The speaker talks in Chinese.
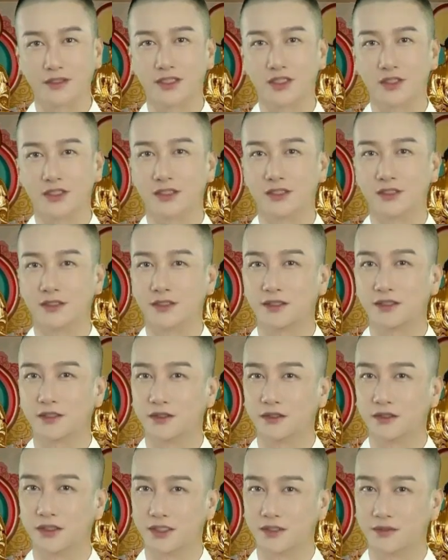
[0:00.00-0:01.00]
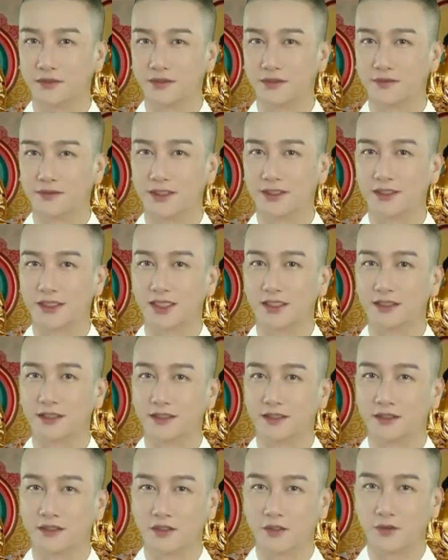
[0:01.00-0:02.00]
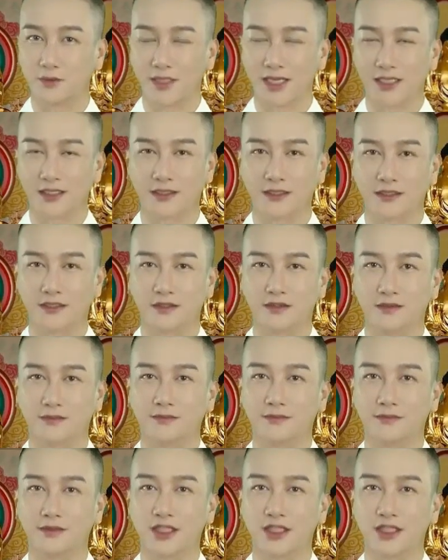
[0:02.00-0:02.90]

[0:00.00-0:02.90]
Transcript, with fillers: 教里的色可以分为内色、外色、